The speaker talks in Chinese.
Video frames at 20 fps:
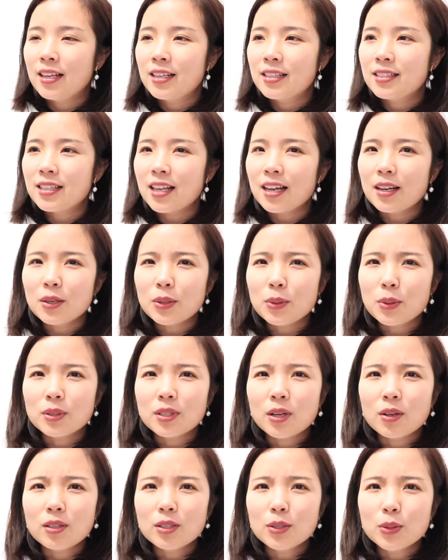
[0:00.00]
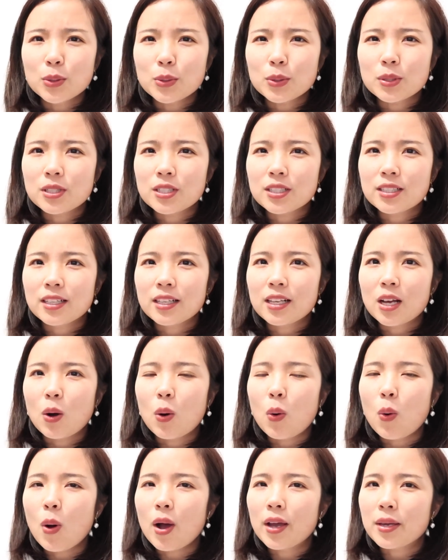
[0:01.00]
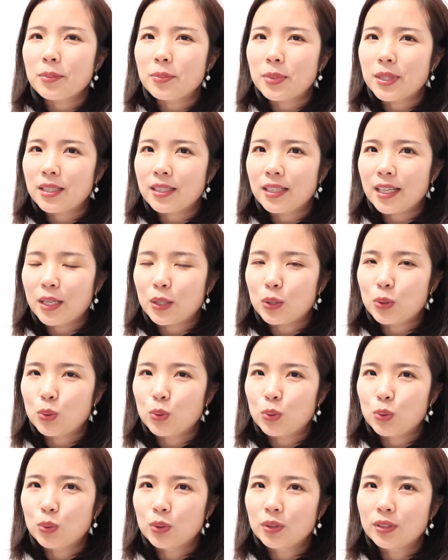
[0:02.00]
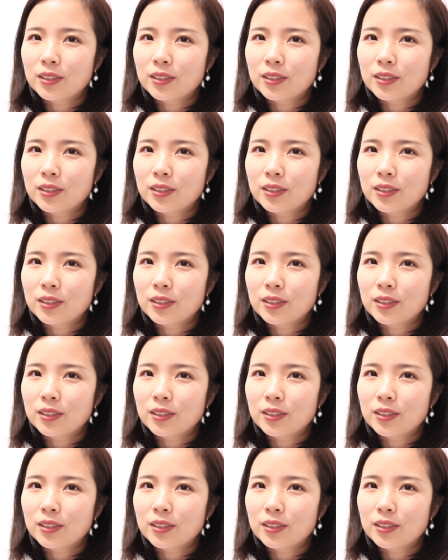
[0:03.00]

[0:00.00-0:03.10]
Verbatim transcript: 三个月到六个月之间要换一批内裤。